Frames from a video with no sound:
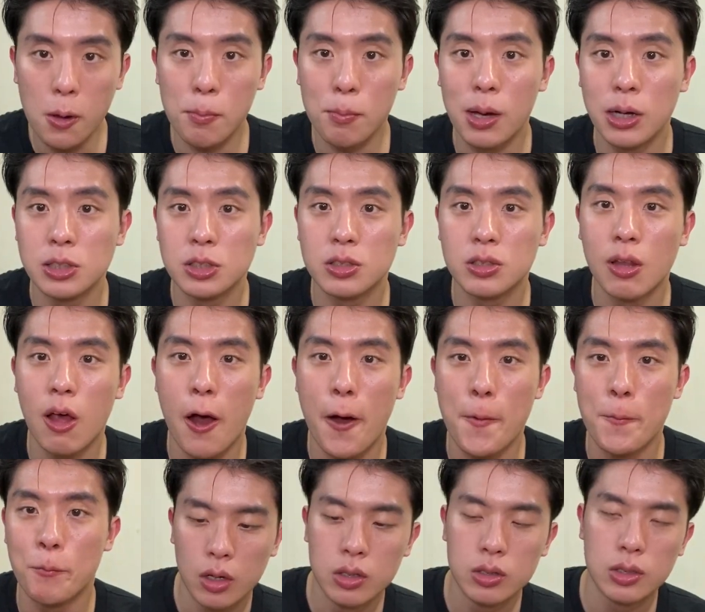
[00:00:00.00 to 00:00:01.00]

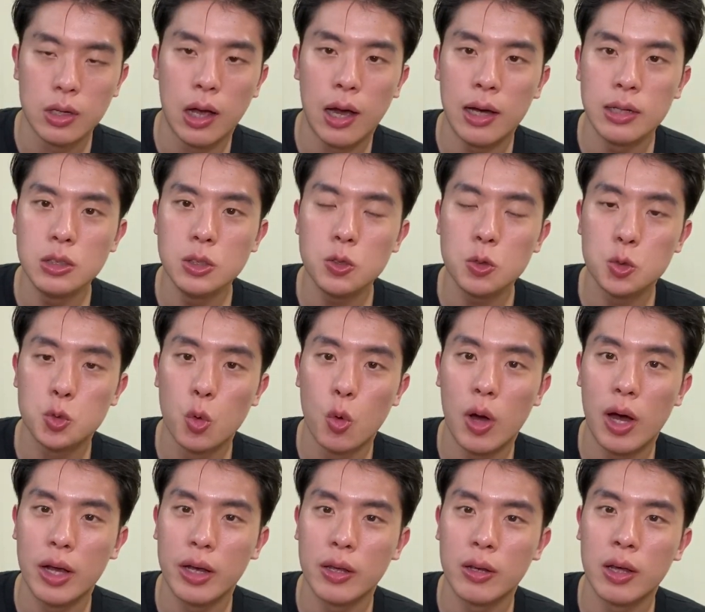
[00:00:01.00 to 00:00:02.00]
맛있다 제가 한솥
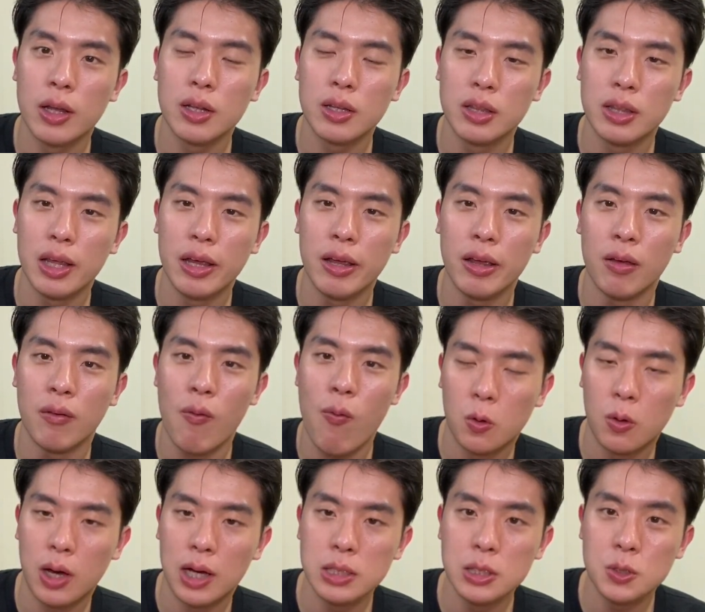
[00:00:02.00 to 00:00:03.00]
좋아하긴 하는데
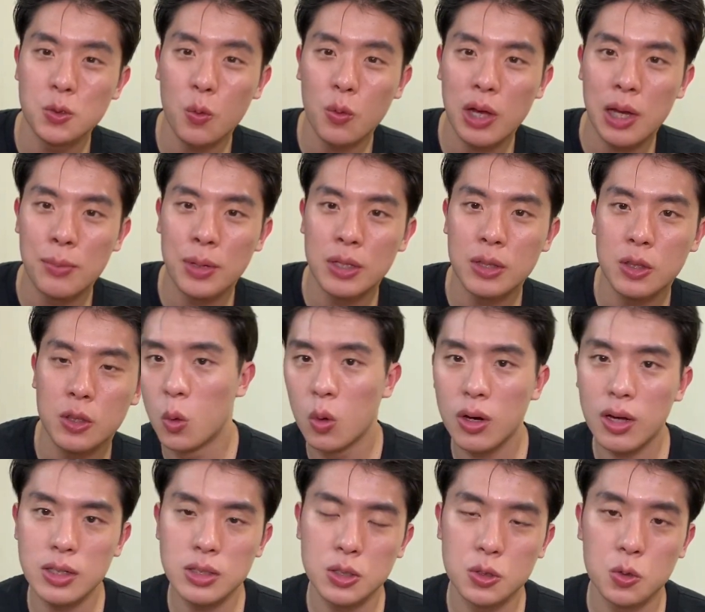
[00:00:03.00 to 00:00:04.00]
보통 한솥 가면
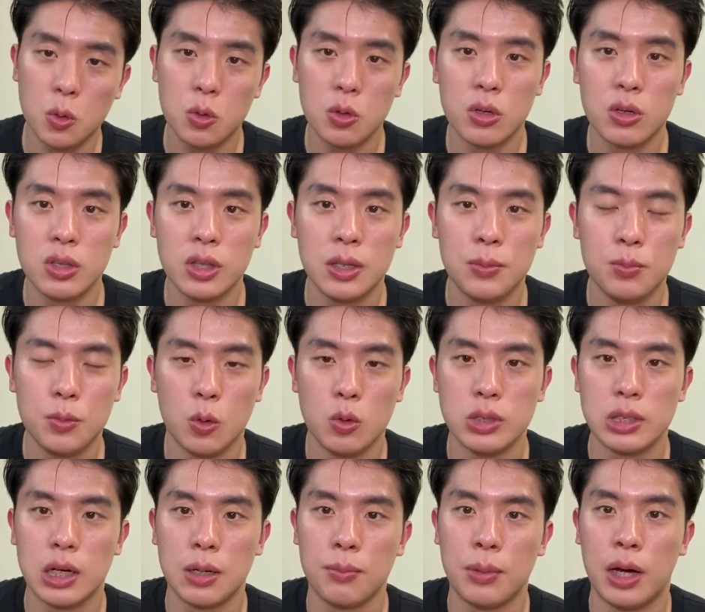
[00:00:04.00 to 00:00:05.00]
돈가스 도련님
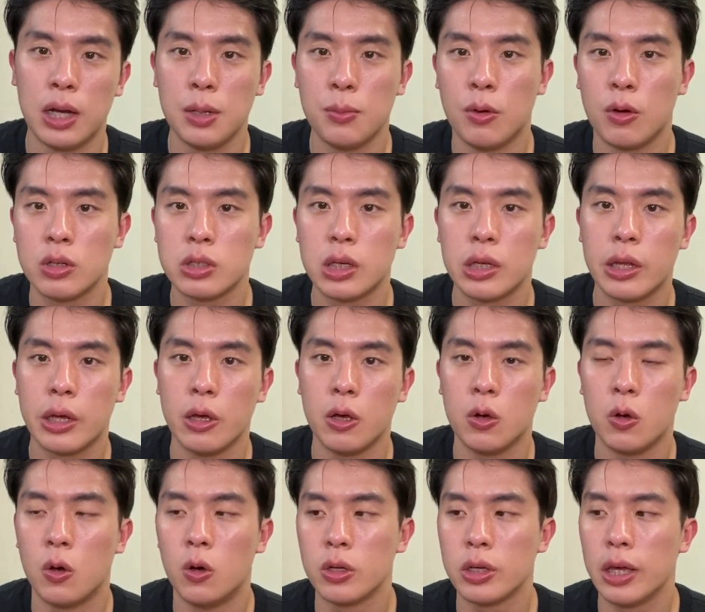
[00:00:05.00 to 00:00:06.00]
도시락 많이
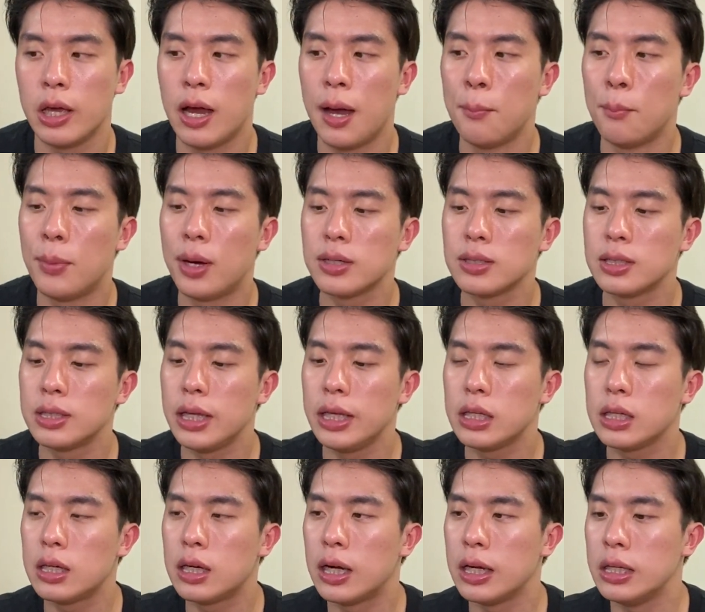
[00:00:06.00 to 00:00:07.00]
먹잖아요 거기에 함박
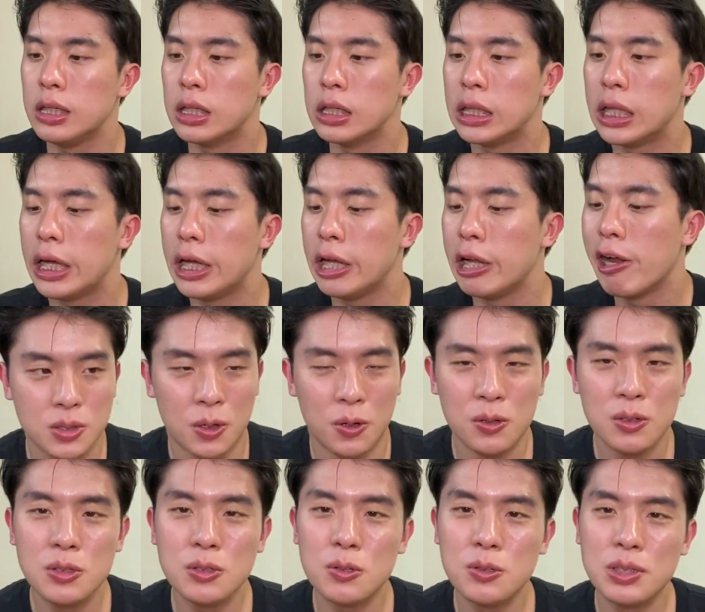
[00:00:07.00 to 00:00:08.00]
스테이크가 있는데
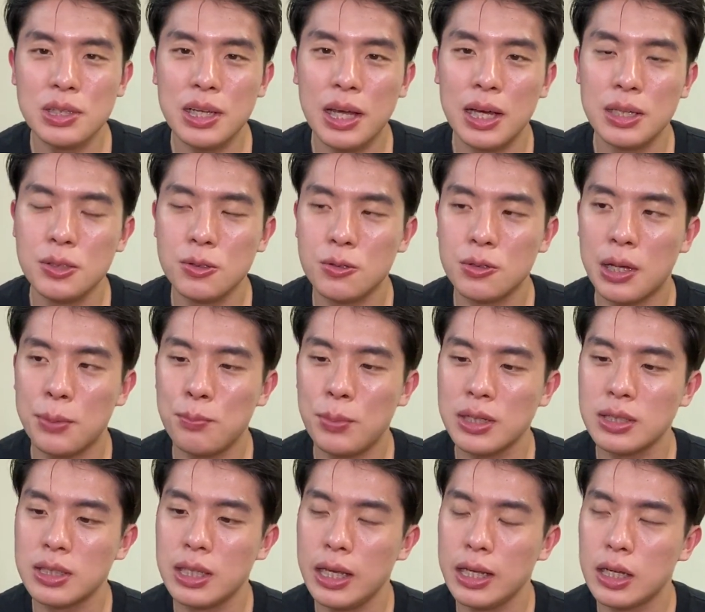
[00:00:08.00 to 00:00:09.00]
저는 솔직히 한솥
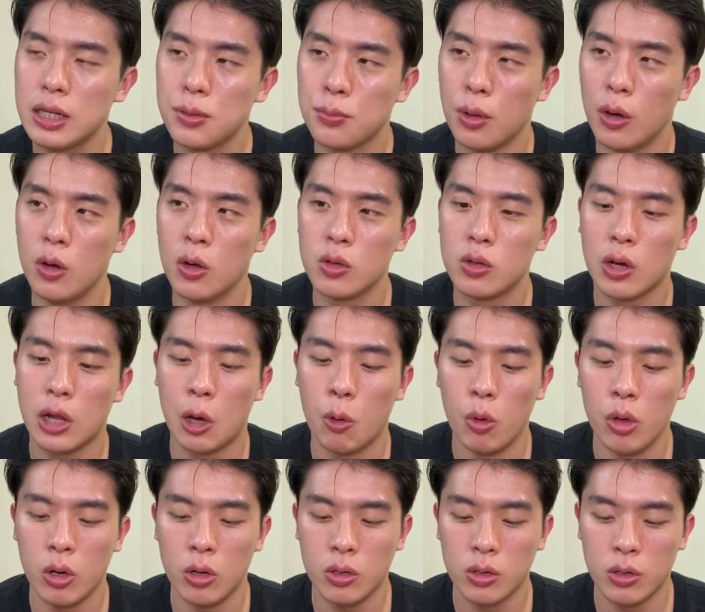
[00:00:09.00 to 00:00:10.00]
함박 스테이크는
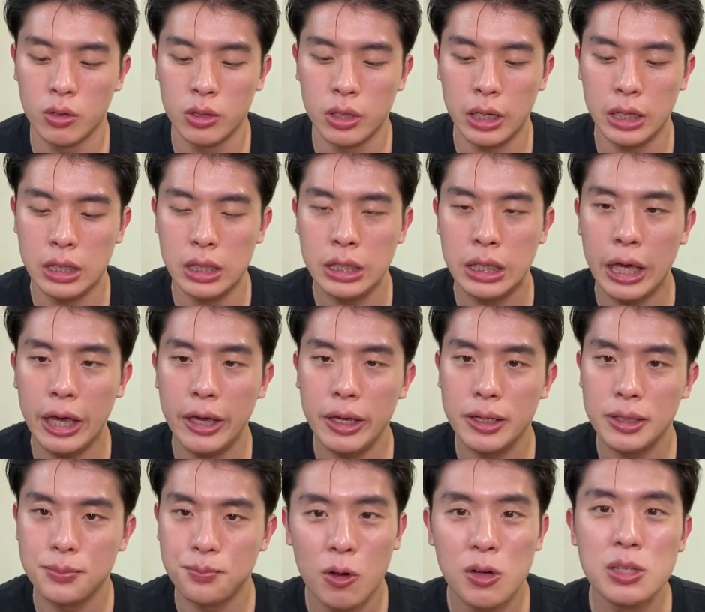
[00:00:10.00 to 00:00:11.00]
별로더라고요 그런데 이게
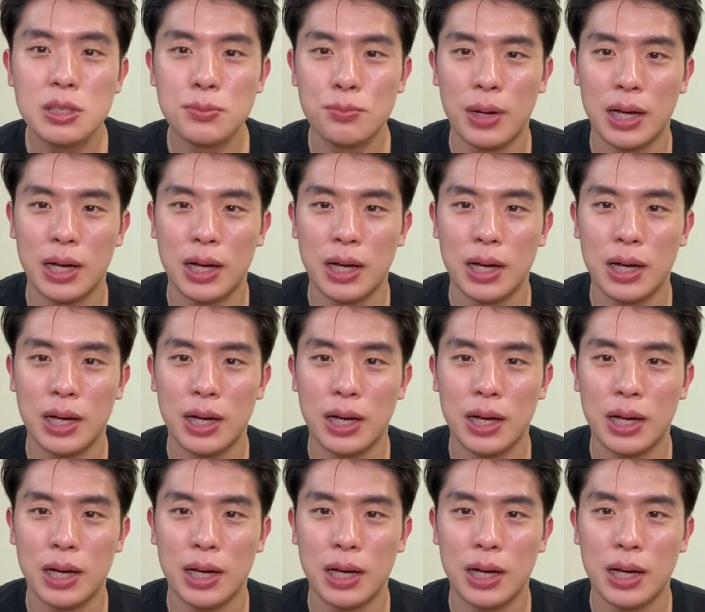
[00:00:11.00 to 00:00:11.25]
훨씬